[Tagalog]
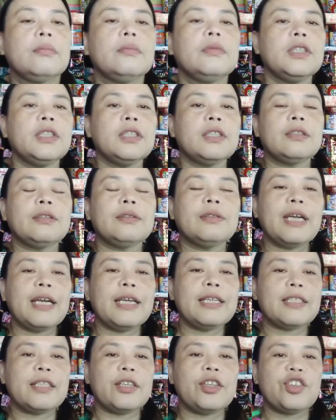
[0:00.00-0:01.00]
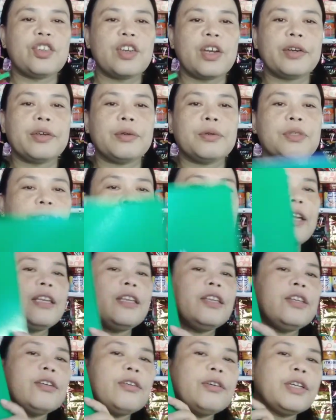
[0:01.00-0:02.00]
Ito guys, i-share ko sa
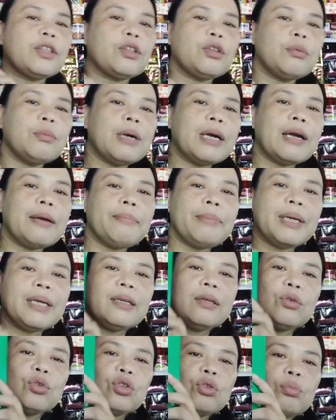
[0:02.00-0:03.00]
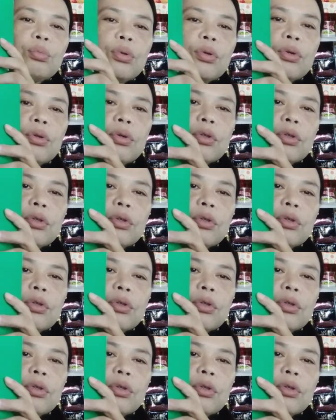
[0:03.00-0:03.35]
inyo itong mga big notebook.